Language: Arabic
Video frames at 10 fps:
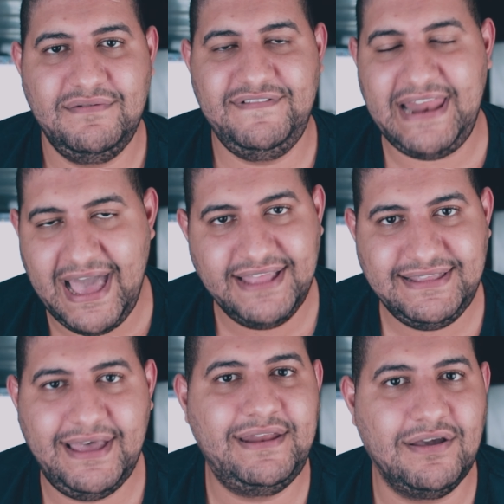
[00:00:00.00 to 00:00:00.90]
في
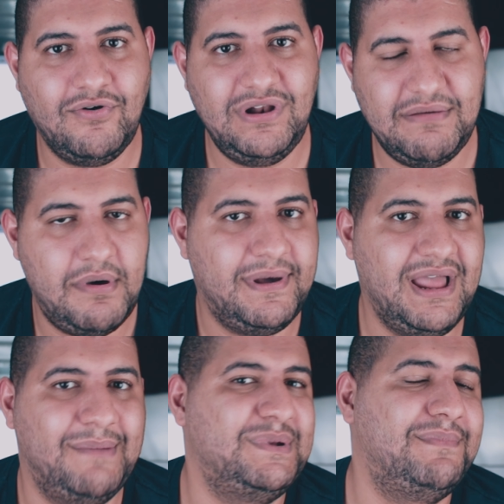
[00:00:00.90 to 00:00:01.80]
العاده انا كل ما
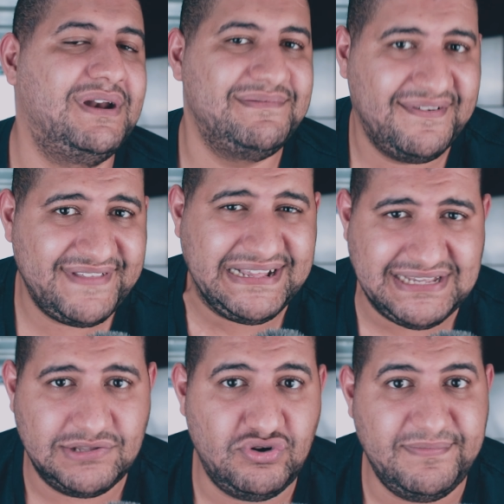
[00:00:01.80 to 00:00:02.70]
برجع من بره بفتح
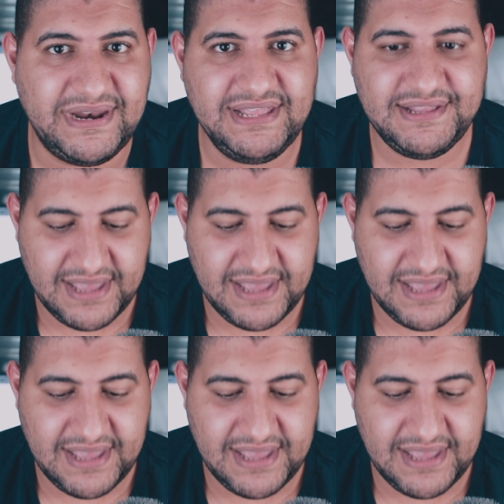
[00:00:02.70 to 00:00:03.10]
صندوق البريد